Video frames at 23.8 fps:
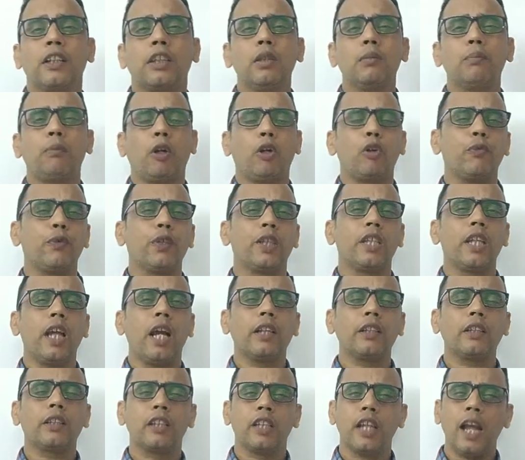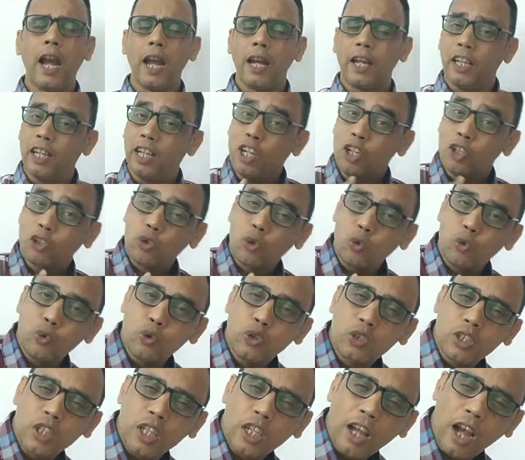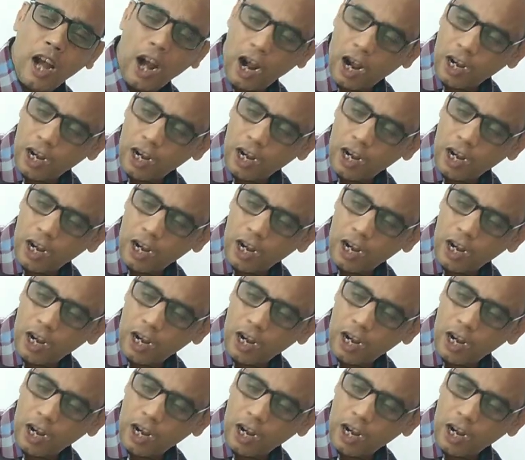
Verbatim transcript: कि मनोविज्ञान क्या है तो उसके